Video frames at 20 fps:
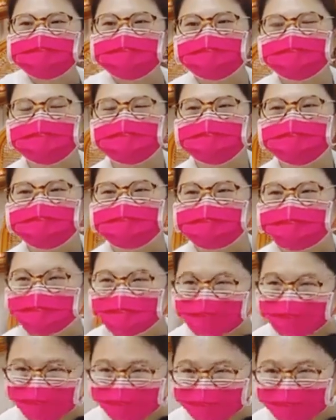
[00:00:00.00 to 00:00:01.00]
好，我
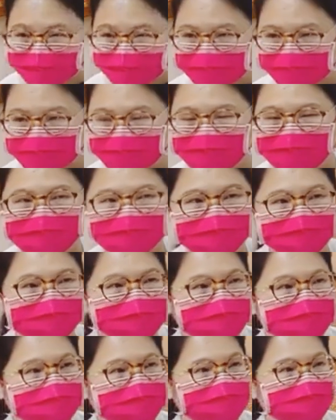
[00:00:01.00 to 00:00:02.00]
们这边固定就
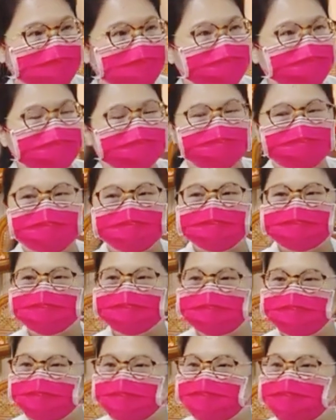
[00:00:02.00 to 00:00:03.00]
是，如果你来